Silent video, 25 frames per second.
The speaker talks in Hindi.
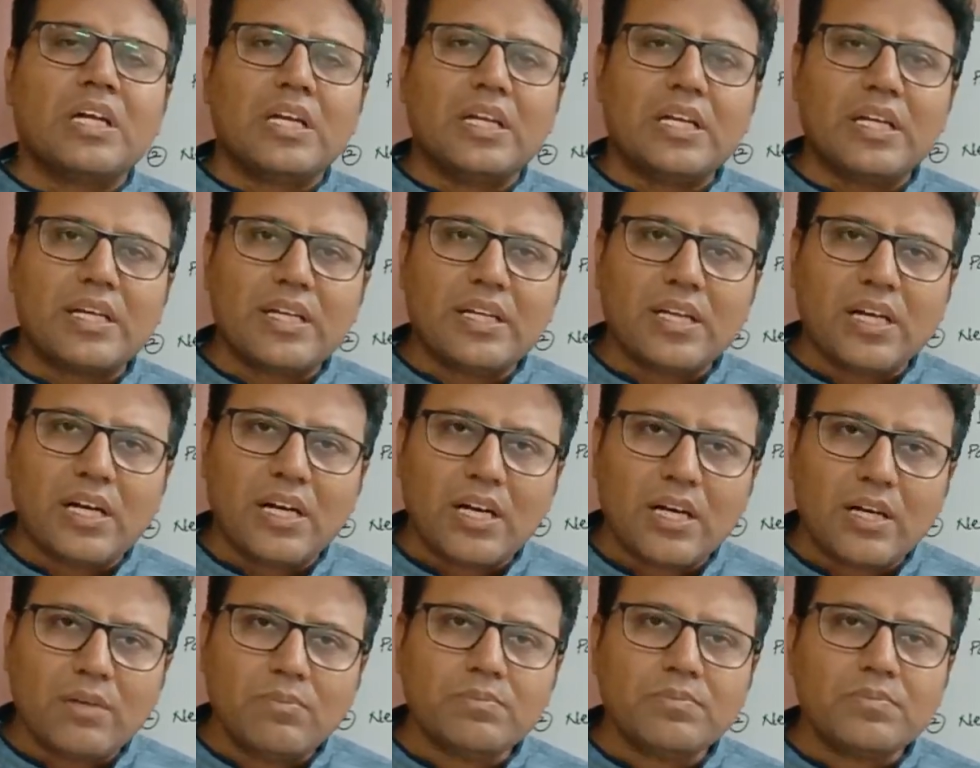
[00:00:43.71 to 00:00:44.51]
लेकिन
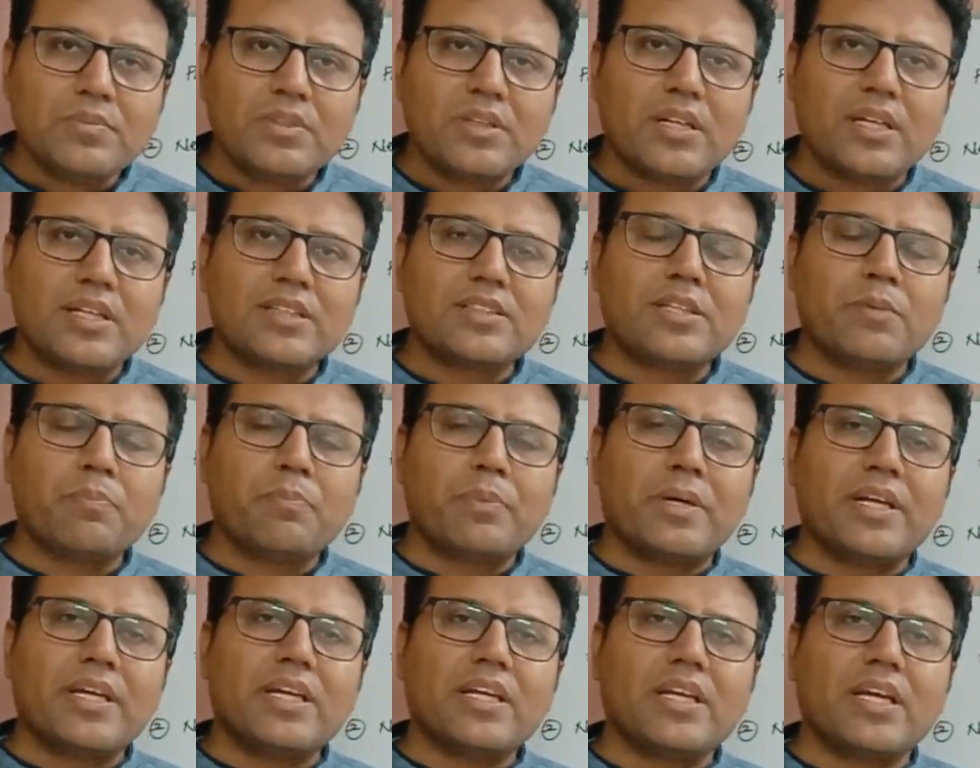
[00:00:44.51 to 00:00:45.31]
हम इसे
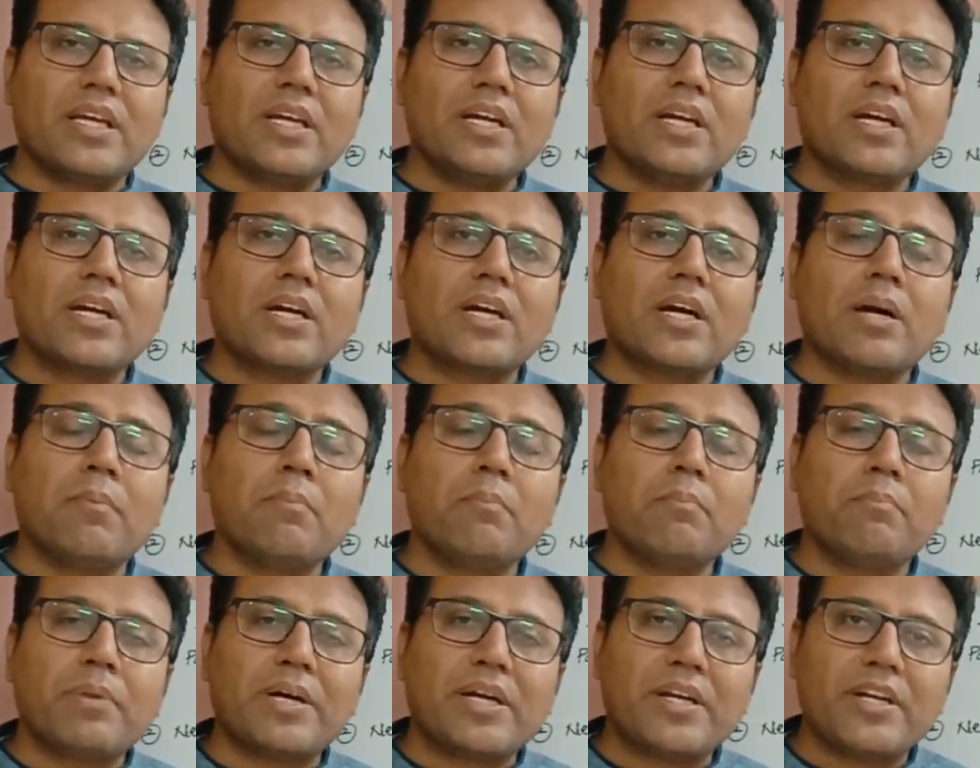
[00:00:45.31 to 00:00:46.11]
पढ़ेंगे
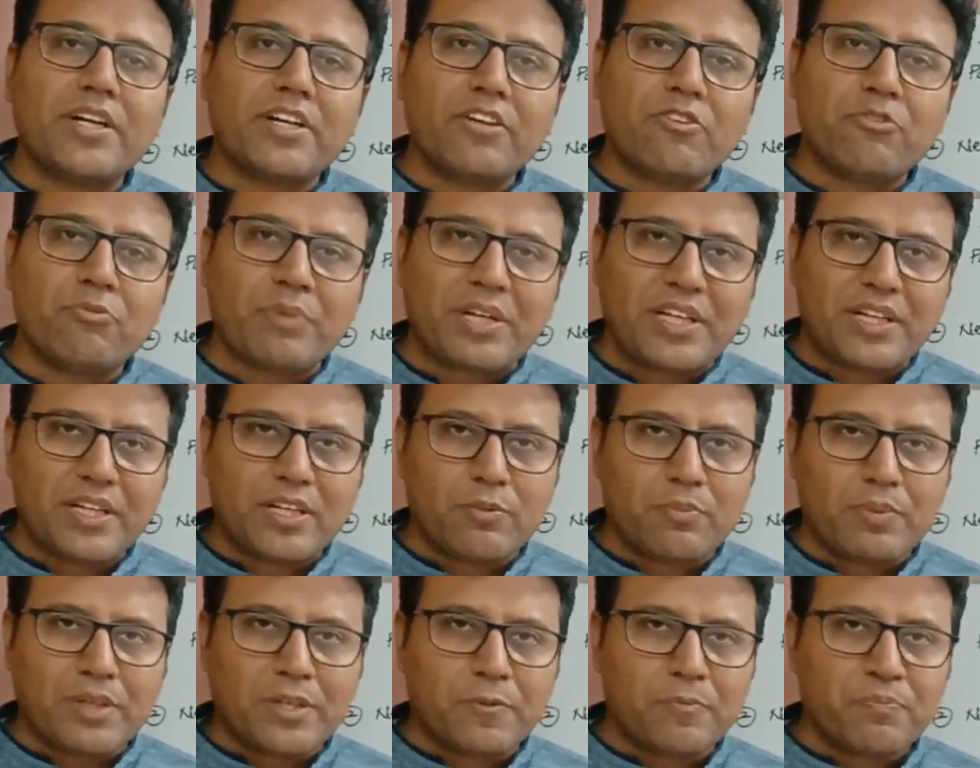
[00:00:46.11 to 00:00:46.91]
कंपेरेटिव
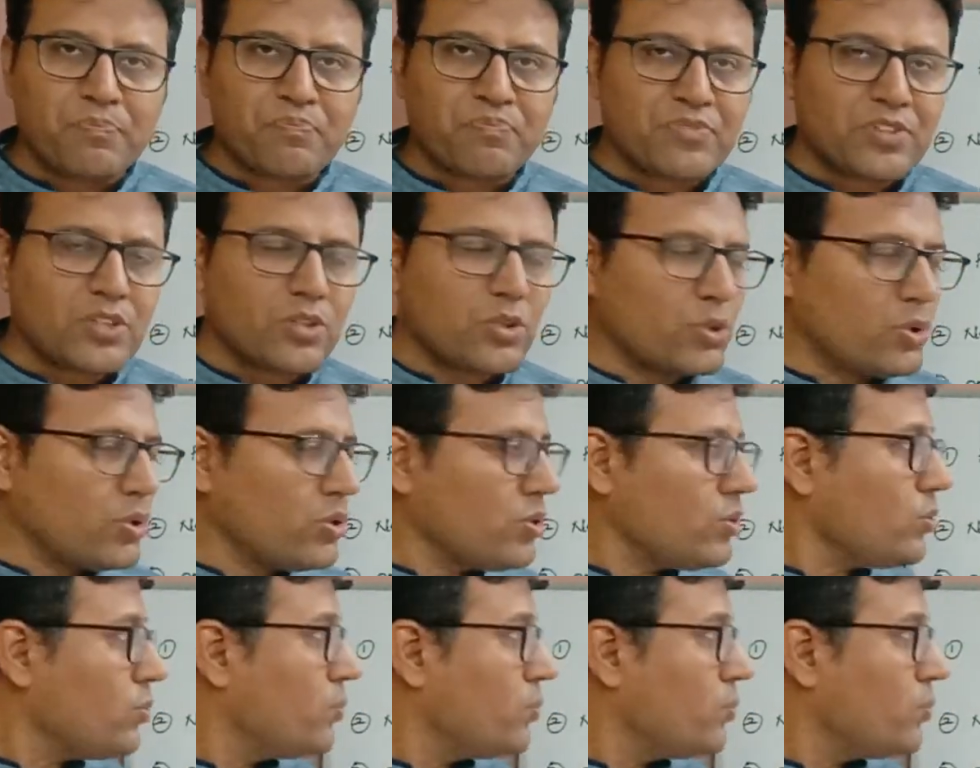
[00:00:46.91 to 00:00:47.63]
मैनर में तो